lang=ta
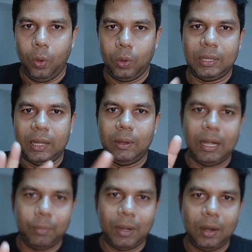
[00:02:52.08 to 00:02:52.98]
ஒரு
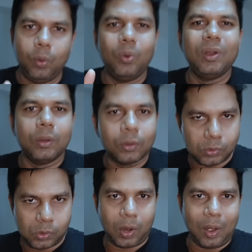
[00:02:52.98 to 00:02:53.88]
தகவல் அடிப்படையில் உங்களுக்கு
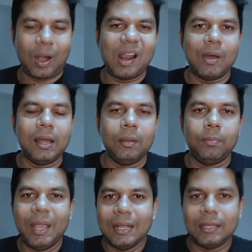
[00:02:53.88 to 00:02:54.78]
ஒரு ஒரு அளவான
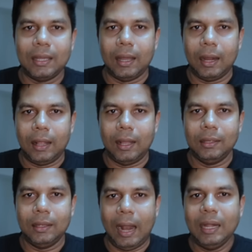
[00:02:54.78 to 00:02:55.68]
பேசிக்கான
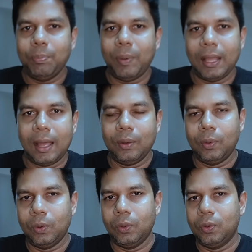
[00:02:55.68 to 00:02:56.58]
அதாவது அடிப்படையான
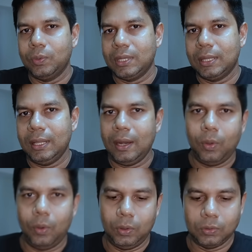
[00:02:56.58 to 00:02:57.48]
ஒரு விஷயத்தை
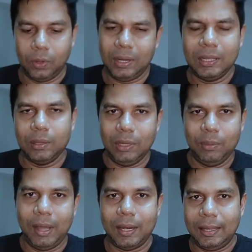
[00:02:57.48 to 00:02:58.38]
நான் உங்களுக்கு சொல்கிறேன் இது
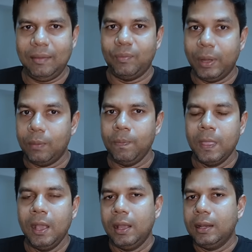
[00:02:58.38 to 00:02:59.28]
இது மாதிரி தான் வரும்
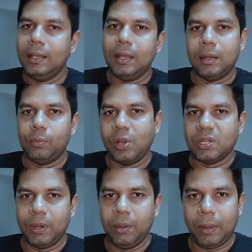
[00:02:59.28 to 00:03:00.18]
நீங்கள்
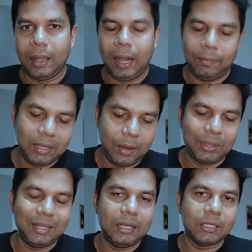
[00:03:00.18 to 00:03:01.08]
முயற்சி பண்ணி பார்க்கலாம்
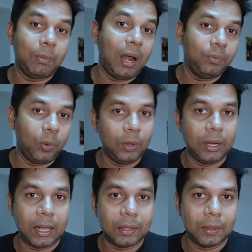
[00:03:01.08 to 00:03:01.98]
இதில் வந்து ஸ்மார்ட் ஃபோன்
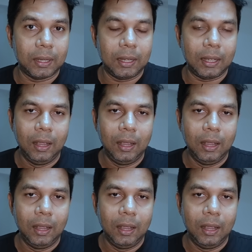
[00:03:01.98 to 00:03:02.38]
இல்லாதவங்க